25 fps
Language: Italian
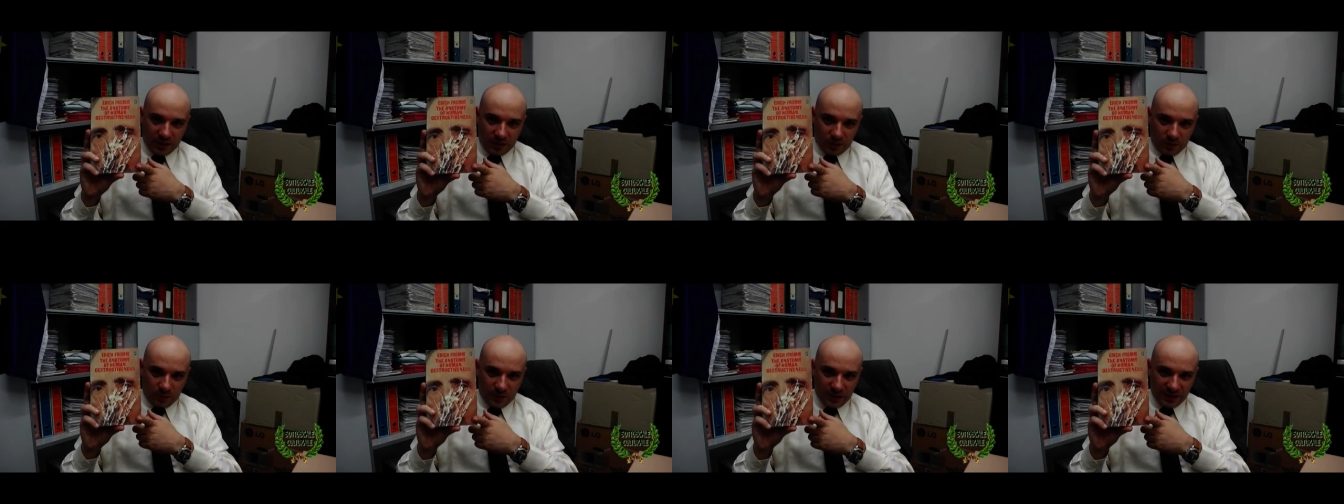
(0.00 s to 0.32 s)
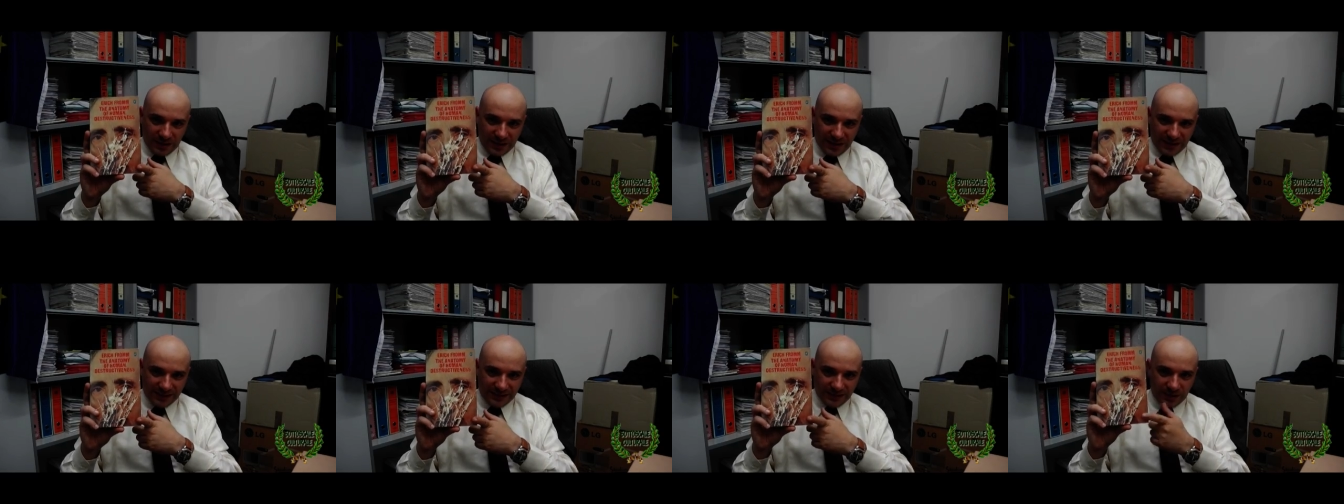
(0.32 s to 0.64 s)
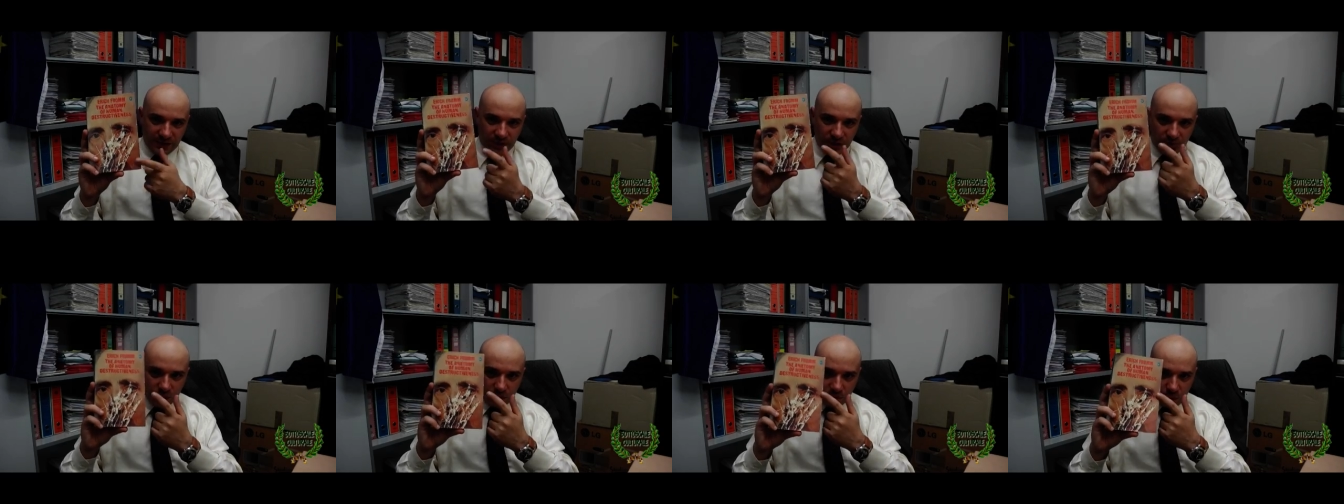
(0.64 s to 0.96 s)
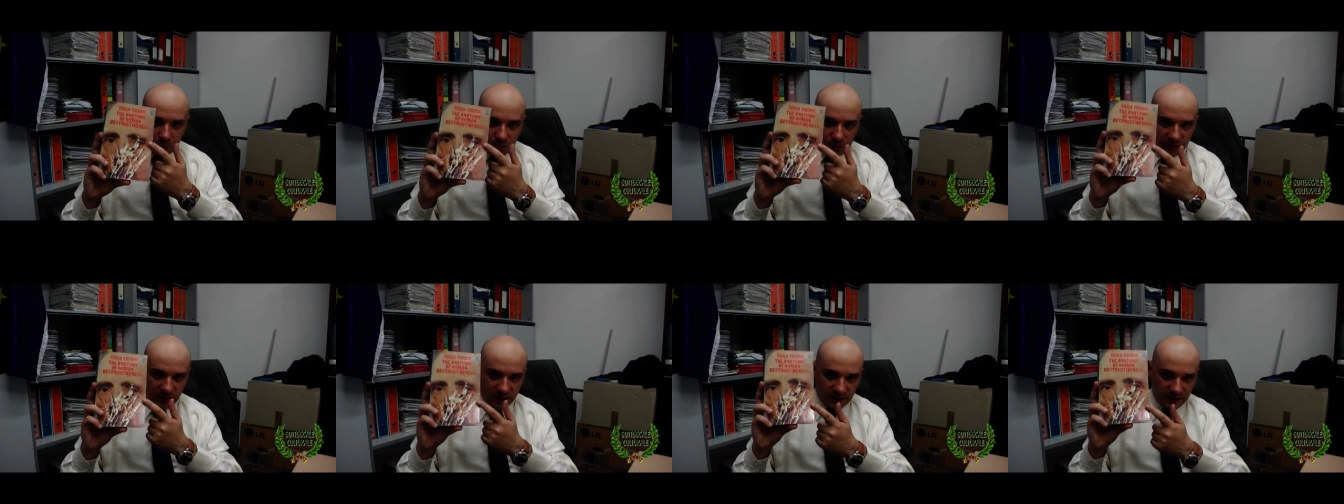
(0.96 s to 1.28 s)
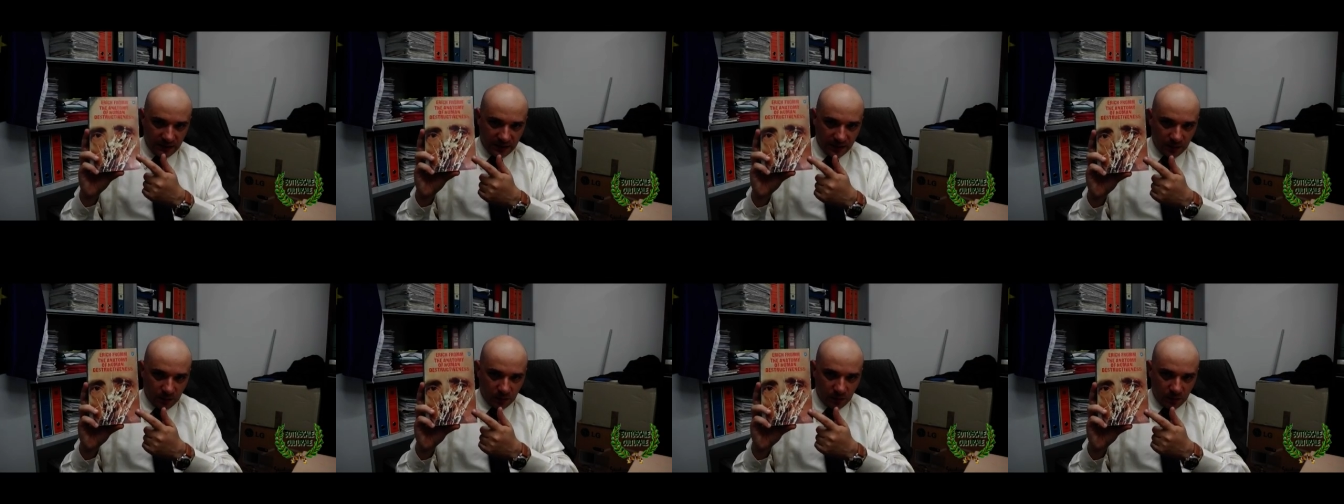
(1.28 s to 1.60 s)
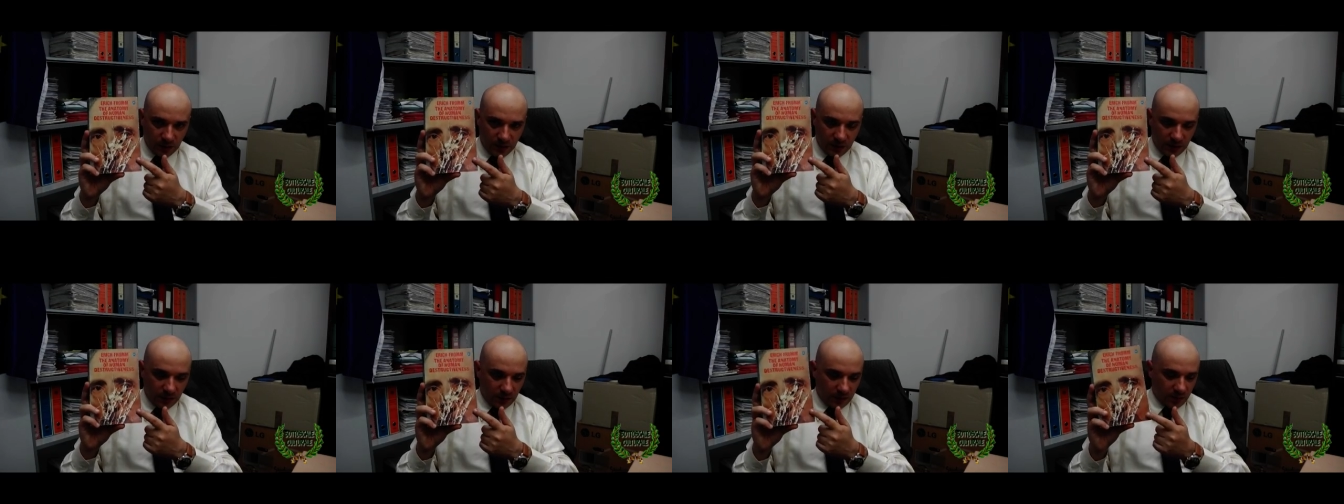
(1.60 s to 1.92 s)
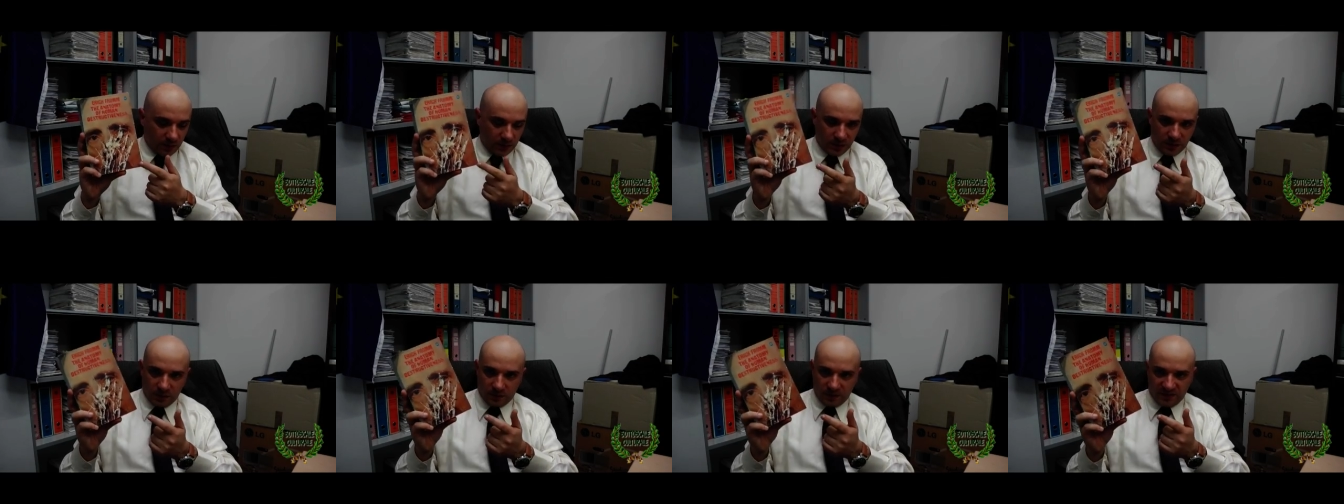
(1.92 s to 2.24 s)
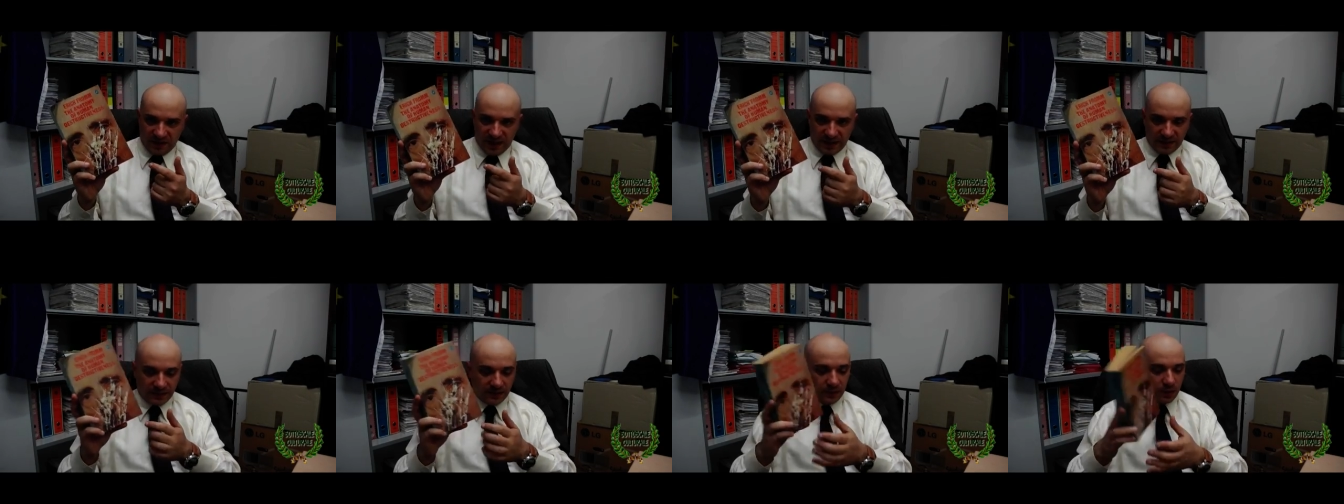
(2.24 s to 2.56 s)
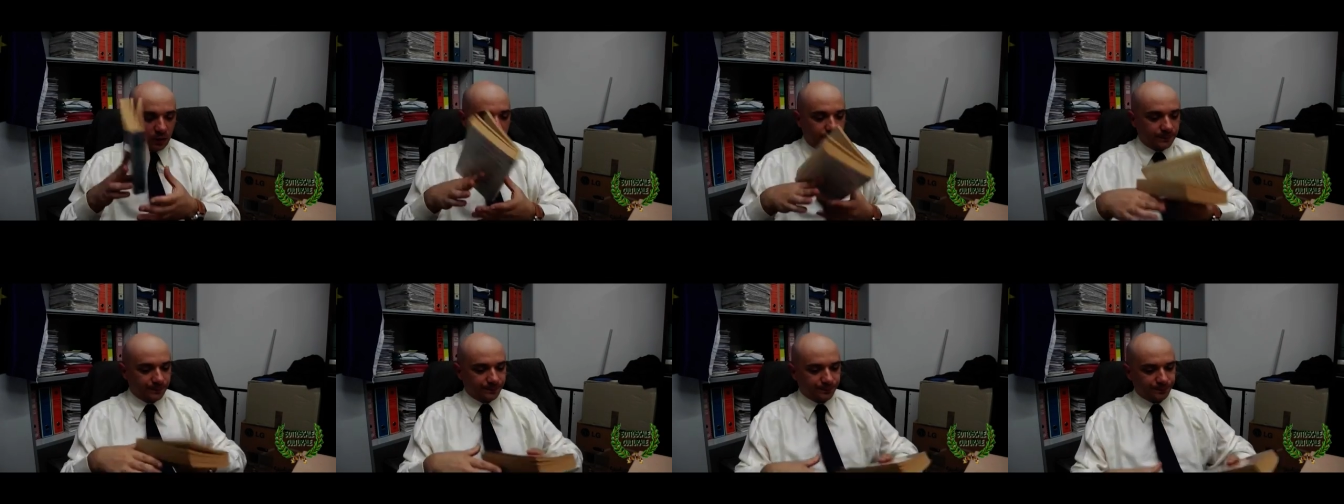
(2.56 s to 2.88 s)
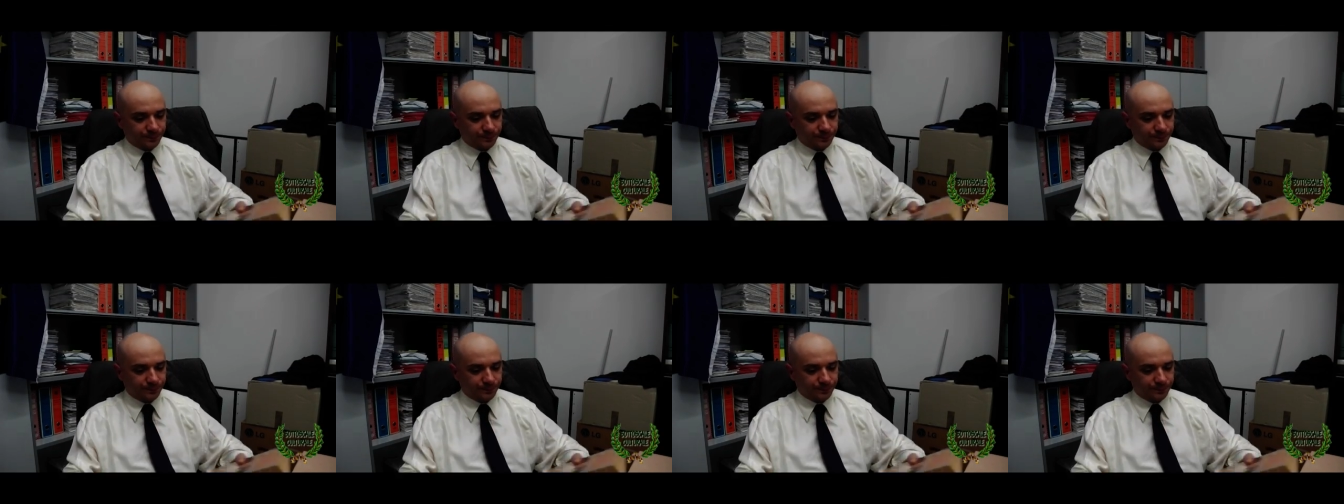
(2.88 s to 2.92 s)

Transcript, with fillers: un'opera d'arte distrutta da un, da un, vandalo